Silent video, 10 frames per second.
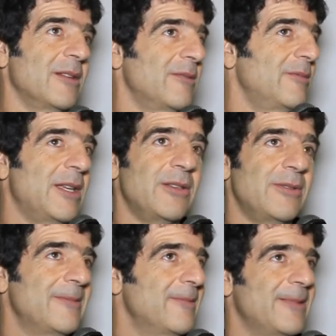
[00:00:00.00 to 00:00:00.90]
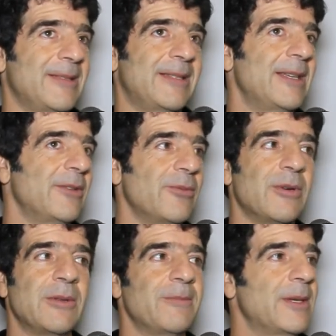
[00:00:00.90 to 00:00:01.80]
desde cedo,
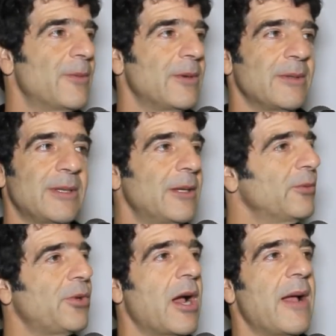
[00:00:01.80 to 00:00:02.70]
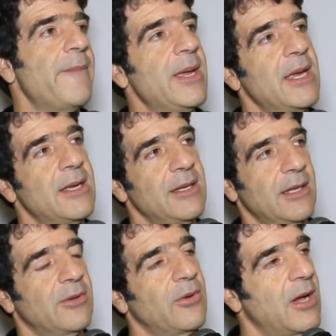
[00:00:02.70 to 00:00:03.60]
quando, mesmo quando você não toca bem
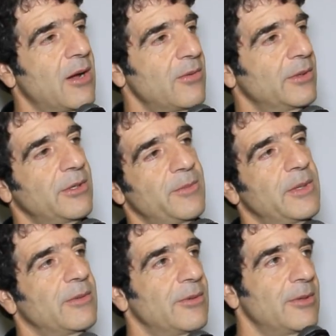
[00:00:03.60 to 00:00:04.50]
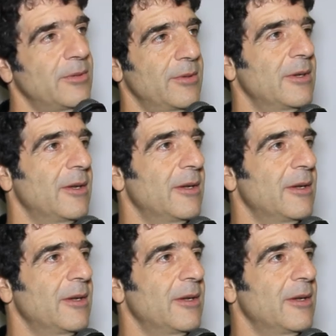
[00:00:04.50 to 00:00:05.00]
ainda, tocar com outras pessoas